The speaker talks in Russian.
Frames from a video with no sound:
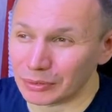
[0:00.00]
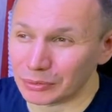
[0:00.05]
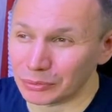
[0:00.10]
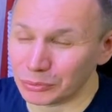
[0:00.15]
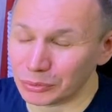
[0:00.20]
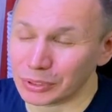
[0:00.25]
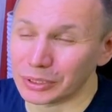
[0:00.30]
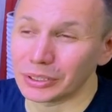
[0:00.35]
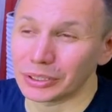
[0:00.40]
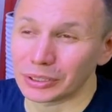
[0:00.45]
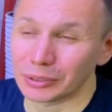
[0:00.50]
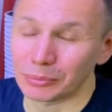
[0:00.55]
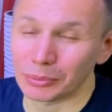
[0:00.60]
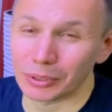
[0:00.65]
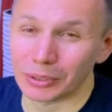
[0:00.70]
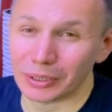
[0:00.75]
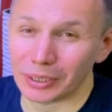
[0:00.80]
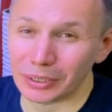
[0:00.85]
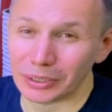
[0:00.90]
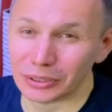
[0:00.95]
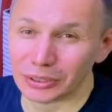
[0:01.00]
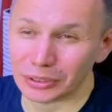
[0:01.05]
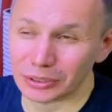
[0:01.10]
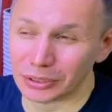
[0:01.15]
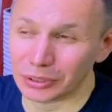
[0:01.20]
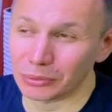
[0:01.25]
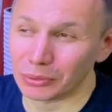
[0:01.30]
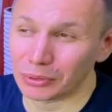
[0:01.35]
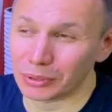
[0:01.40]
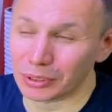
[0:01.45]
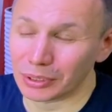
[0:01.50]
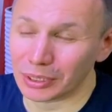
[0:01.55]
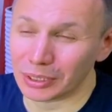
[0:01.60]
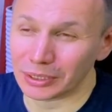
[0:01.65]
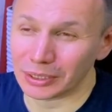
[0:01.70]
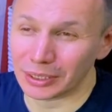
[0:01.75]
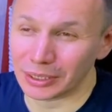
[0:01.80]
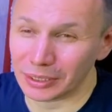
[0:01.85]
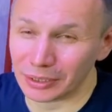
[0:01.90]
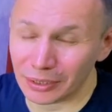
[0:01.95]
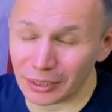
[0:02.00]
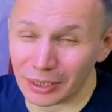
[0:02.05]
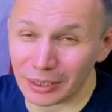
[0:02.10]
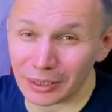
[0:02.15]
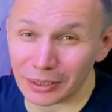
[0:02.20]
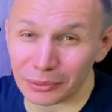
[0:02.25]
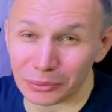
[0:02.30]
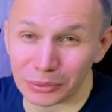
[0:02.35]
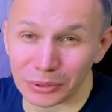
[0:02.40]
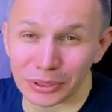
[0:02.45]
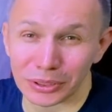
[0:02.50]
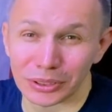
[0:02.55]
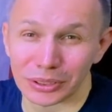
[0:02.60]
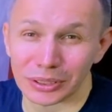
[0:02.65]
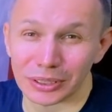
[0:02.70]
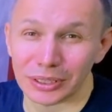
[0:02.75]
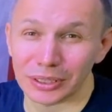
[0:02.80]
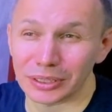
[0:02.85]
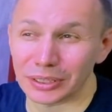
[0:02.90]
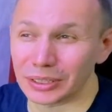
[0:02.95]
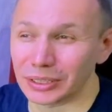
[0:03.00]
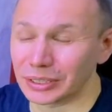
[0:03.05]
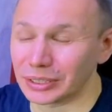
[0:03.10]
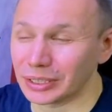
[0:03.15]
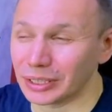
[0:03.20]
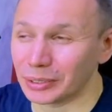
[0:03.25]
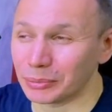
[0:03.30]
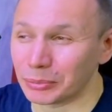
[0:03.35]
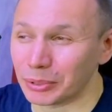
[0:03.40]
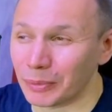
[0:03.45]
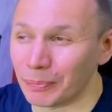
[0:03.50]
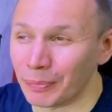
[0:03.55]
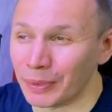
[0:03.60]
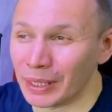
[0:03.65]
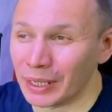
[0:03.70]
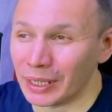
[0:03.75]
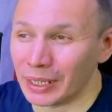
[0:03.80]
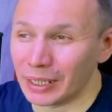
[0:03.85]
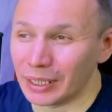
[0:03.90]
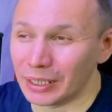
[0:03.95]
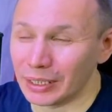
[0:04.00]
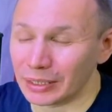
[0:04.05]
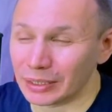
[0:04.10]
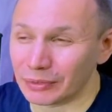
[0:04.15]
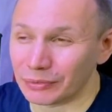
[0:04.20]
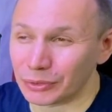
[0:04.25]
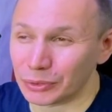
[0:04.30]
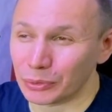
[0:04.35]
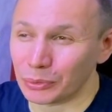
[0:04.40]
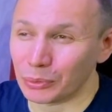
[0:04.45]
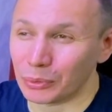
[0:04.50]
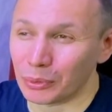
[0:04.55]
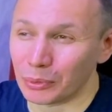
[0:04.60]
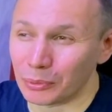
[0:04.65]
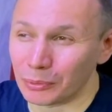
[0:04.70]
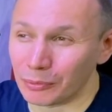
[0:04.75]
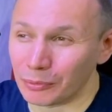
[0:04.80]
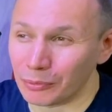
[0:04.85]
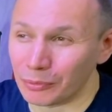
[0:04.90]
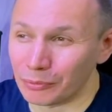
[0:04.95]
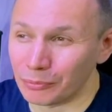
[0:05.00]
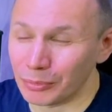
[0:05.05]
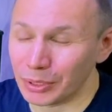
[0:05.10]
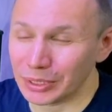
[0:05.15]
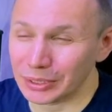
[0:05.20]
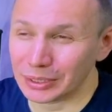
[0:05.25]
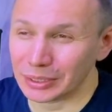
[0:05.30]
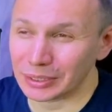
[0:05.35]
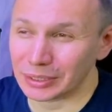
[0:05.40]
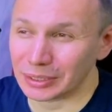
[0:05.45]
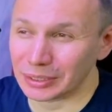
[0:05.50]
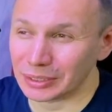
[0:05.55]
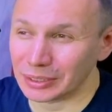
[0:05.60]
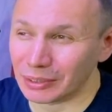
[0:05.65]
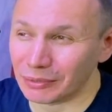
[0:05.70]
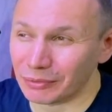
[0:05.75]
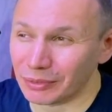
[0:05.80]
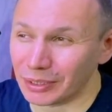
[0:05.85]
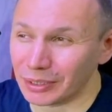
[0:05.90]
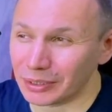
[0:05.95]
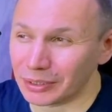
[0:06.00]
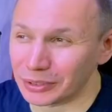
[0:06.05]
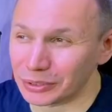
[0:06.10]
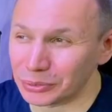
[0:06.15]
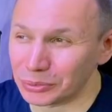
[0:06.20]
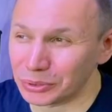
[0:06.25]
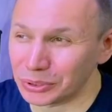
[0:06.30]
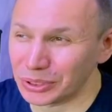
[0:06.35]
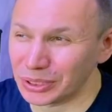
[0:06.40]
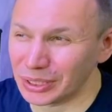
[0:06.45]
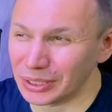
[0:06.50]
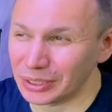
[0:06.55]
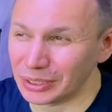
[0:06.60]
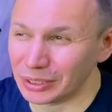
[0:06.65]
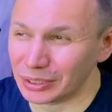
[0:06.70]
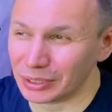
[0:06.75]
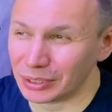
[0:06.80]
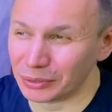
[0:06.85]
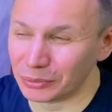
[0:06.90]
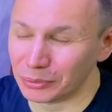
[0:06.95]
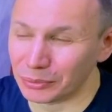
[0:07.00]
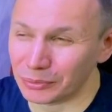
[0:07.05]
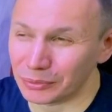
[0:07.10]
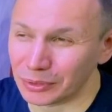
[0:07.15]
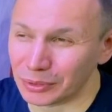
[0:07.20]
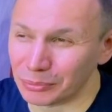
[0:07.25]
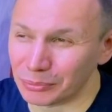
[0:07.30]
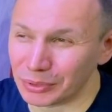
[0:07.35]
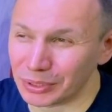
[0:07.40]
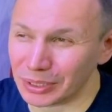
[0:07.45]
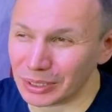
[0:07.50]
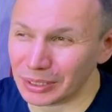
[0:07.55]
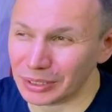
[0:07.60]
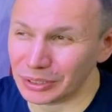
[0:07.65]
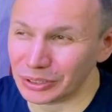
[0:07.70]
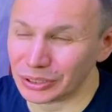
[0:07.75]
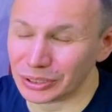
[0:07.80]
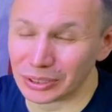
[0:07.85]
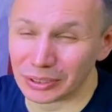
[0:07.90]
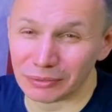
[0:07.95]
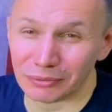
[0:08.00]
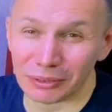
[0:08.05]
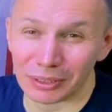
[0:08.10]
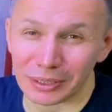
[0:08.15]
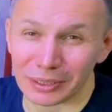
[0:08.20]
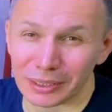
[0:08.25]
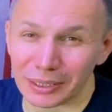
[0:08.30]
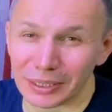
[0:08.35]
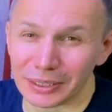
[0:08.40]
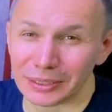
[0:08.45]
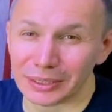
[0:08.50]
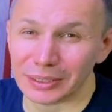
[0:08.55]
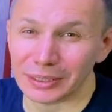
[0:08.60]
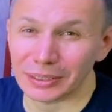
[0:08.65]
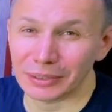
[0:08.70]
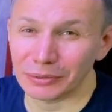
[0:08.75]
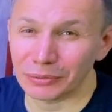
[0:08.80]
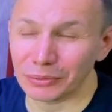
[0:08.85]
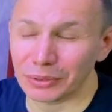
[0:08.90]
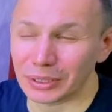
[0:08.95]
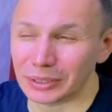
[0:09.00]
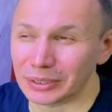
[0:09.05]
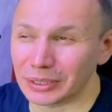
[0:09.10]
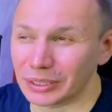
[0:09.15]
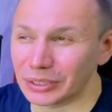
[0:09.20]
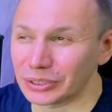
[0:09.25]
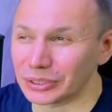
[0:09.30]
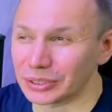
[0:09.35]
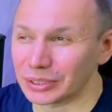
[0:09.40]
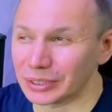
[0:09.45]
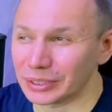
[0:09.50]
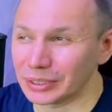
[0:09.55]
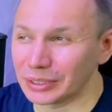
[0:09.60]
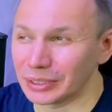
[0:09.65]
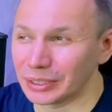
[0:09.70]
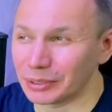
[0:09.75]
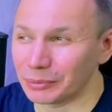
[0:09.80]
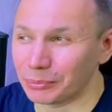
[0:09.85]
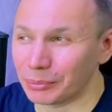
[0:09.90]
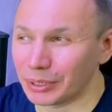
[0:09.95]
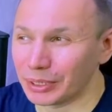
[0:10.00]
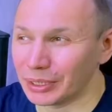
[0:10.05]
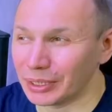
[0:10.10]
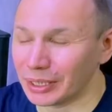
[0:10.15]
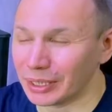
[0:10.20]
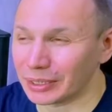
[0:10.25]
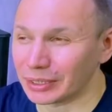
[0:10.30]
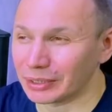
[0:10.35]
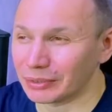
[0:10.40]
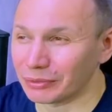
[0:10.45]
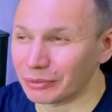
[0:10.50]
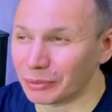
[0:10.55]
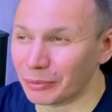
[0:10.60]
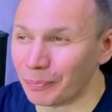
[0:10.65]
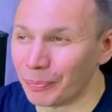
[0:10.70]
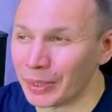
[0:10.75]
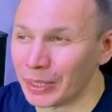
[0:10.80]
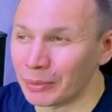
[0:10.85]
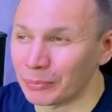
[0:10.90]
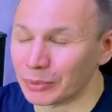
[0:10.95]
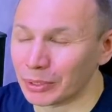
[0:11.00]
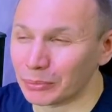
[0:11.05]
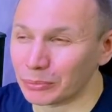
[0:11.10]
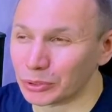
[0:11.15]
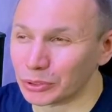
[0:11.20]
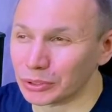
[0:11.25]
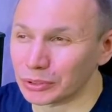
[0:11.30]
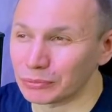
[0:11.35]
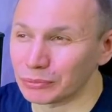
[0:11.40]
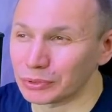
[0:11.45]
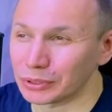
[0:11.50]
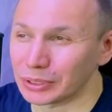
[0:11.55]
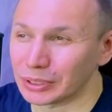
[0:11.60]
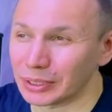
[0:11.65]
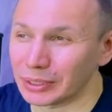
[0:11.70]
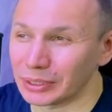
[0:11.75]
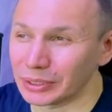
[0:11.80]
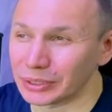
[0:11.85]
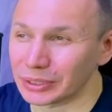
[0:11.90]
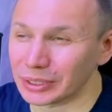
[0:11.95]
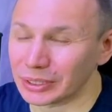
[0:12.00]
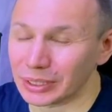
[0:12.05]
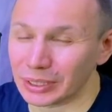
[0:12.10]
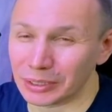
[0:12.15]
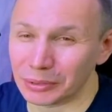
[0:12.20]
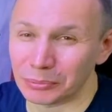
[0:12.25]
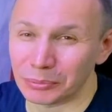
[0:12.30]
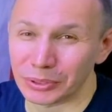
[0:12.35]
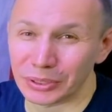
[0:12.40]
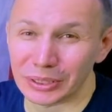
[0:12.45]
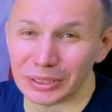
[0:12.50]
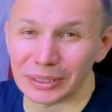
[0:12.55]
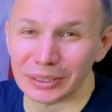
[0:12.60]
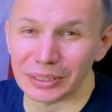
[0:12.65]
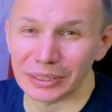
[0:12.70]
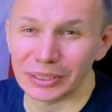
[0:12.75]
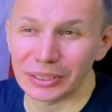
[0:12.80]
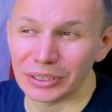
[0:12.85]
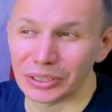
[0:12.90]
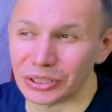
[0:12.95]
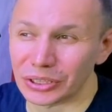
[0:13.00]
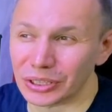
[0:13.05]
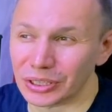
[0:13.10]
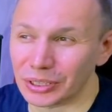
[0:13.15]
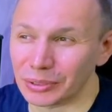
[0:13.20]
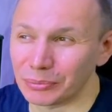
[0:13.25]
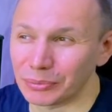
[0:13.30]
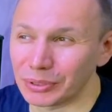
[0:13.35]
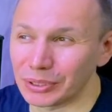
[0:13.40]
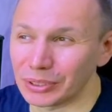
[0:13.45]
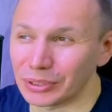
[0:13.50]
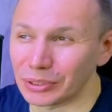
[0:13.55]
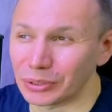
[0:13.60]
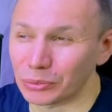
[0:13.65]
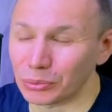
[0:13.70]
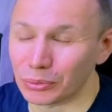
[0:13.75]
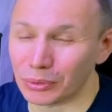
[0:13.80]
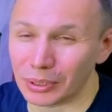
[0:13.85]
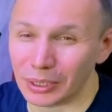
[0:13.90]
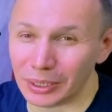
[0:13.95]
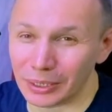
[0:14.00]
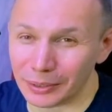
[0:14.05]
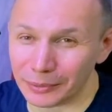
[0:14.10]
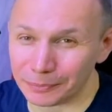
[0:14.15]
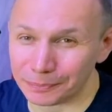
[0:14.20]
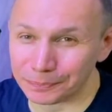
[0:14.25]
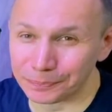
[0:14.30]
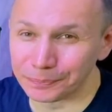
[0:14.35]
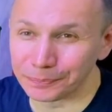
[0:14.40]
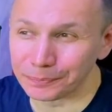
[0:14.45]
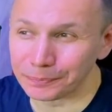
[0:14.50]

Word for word: ну, слышно было, конечно же, только когда играли акустические системы. И это все вместе создавало ощущение какого-то металлического окраса, ну, достаточно неприятного, потому что звук становился как бы синтетическим, не натуральным.